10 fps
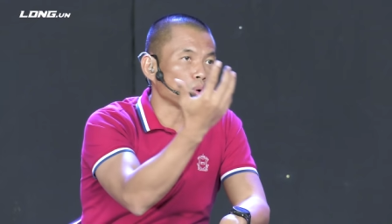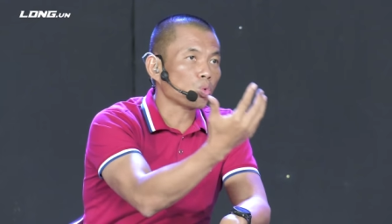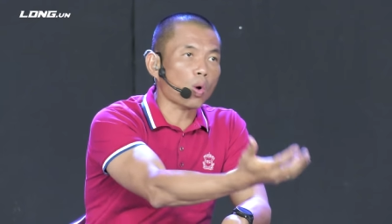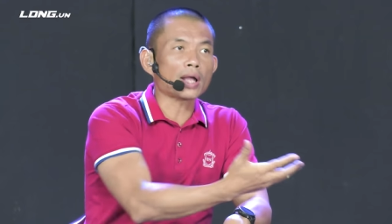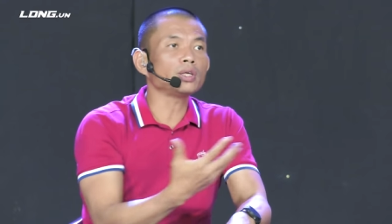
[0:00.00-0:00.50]
có
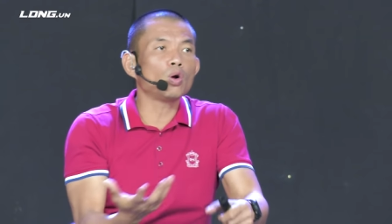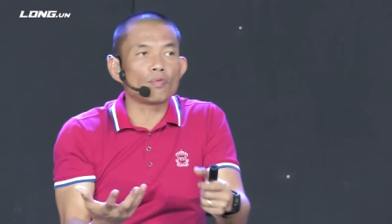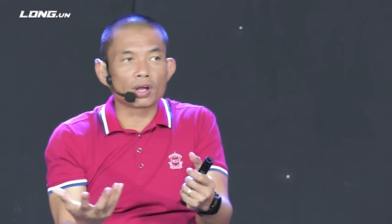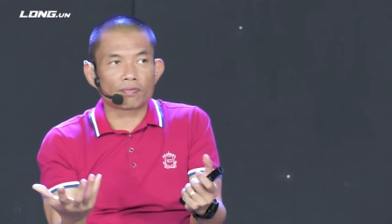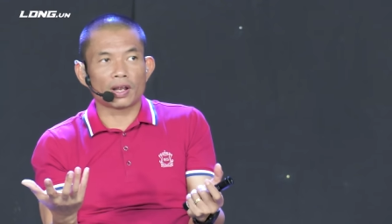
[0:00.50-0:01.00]
quá nhiều
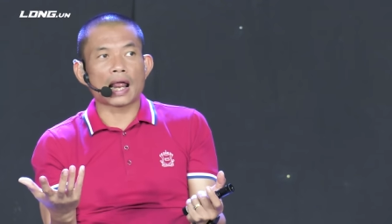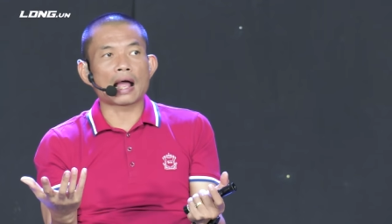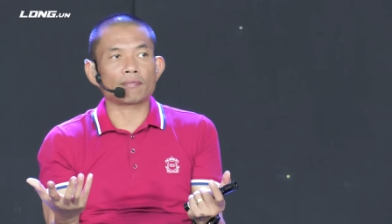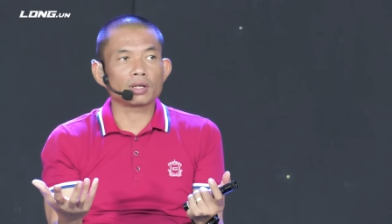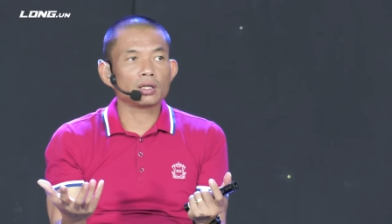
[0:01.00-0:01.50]
việc phải
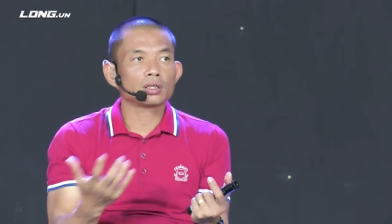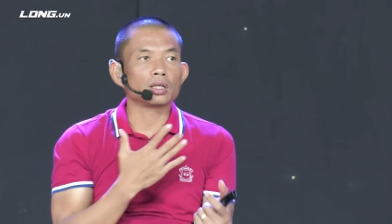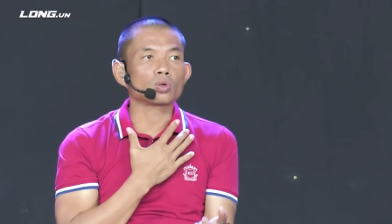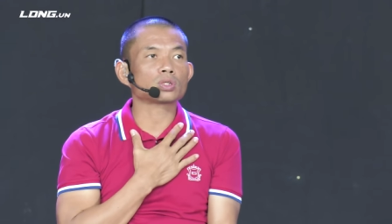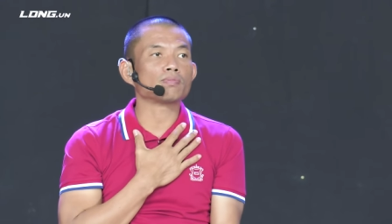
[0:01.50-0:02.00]
làm ấy thì
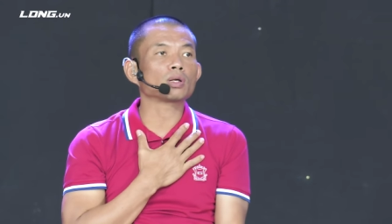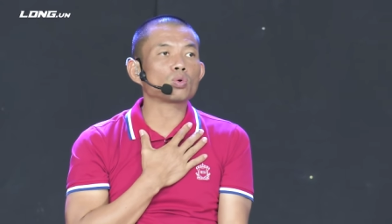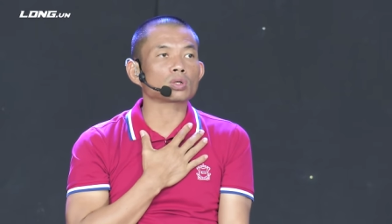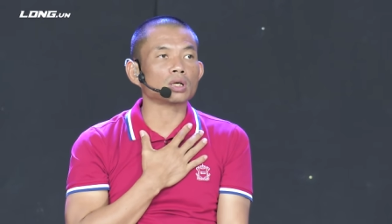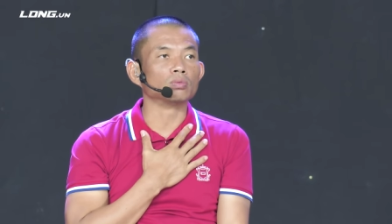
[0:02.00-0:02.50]
tôi sẽ mất
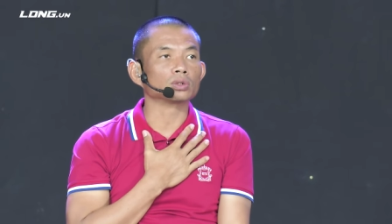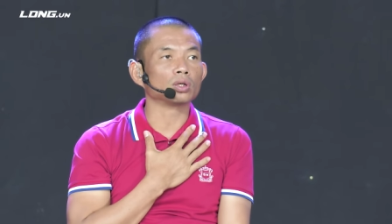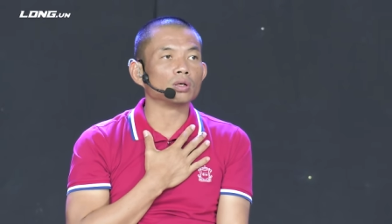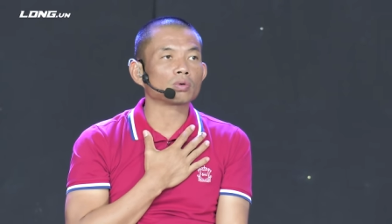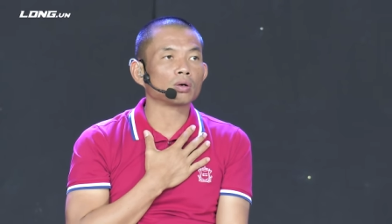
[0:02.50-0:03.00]
cuộc sống của tôi
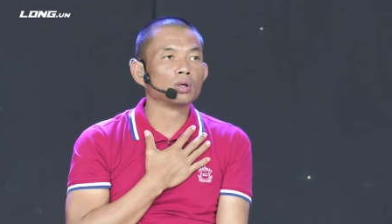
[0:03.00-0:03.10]
đúng không